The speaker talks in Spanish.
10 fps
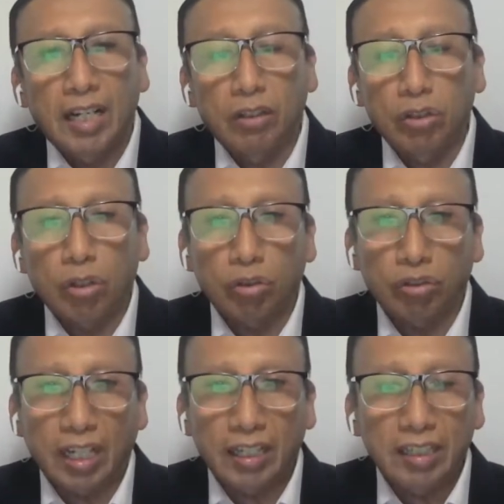el niño
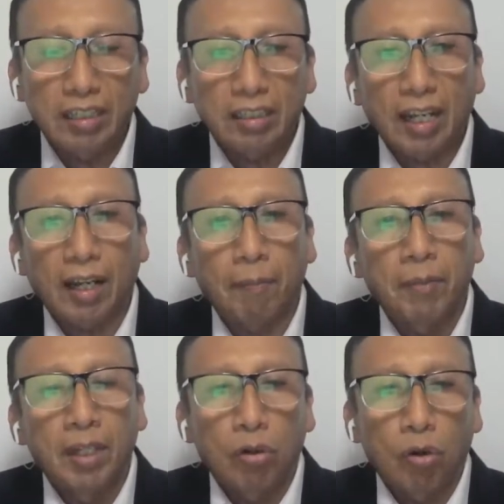
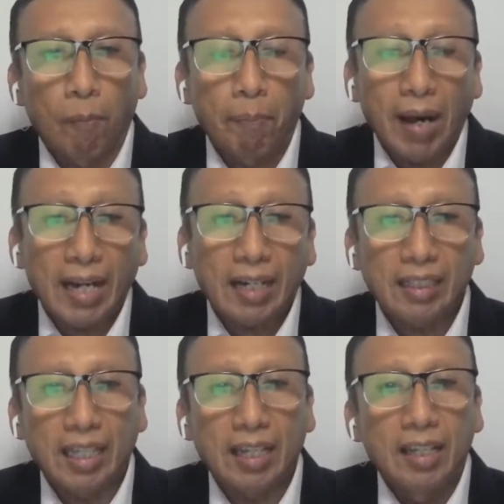socializa,
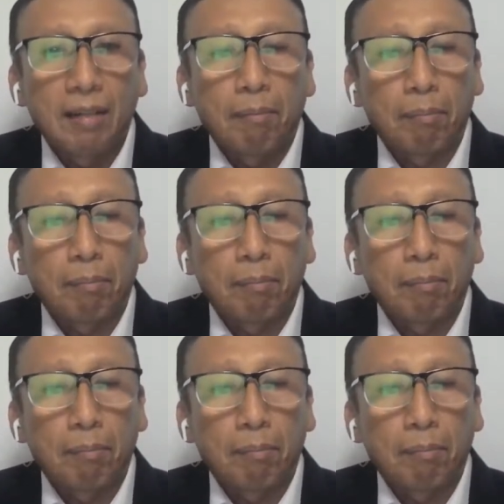comparte,